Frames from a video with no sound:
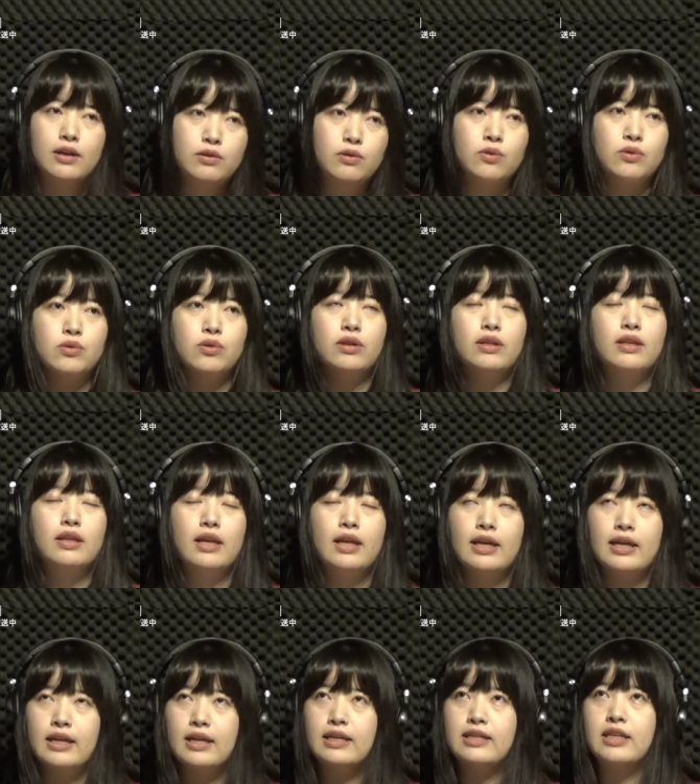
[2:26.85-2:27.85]
この
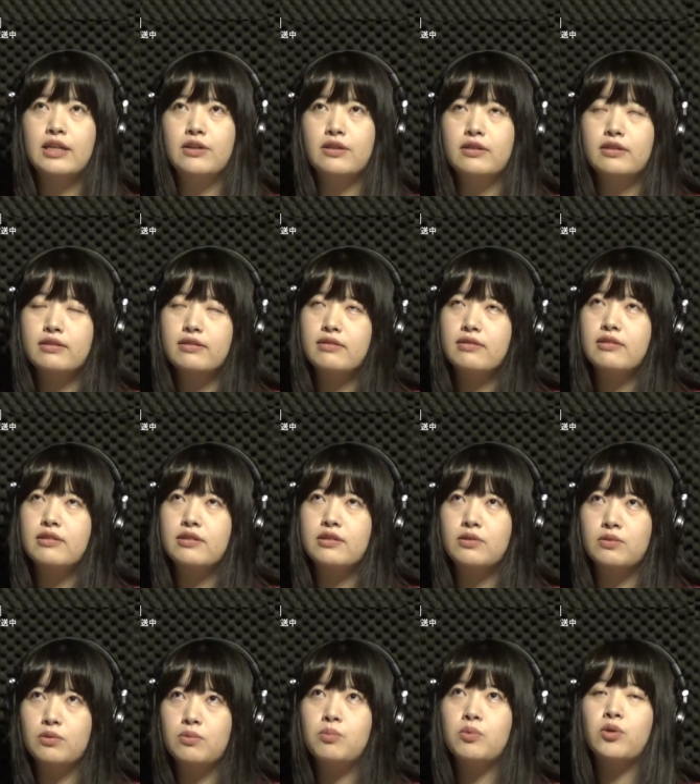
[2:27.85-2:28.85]
えー、
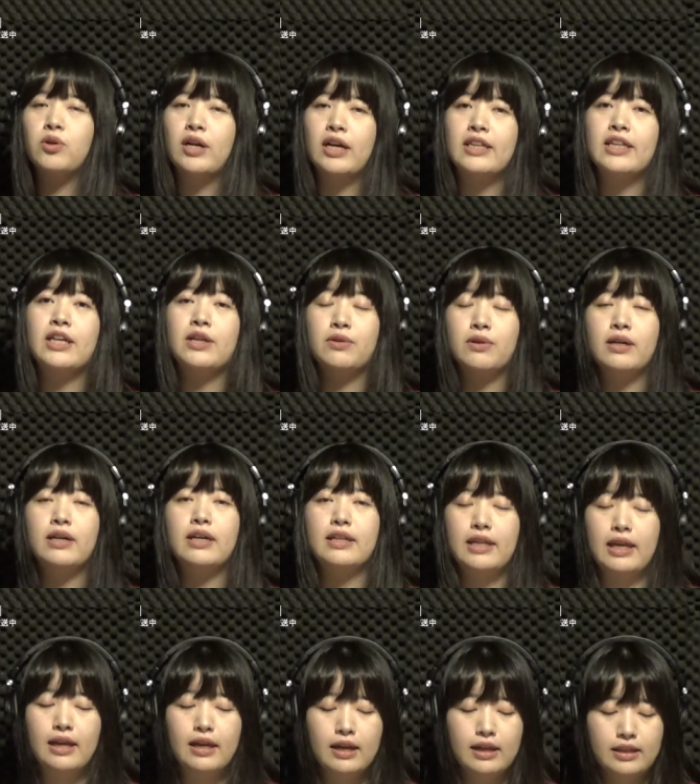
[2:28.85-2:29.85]
その物語の中
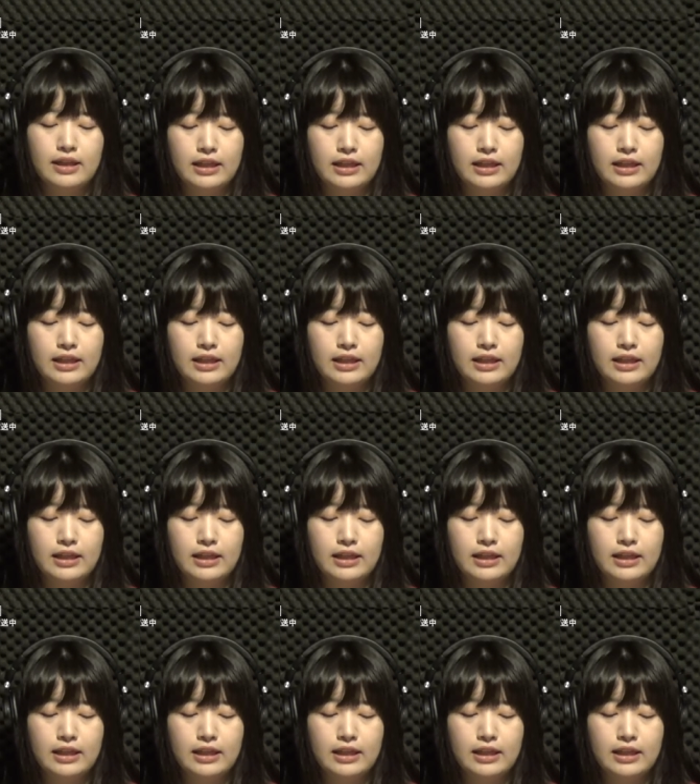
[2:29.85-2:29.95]
で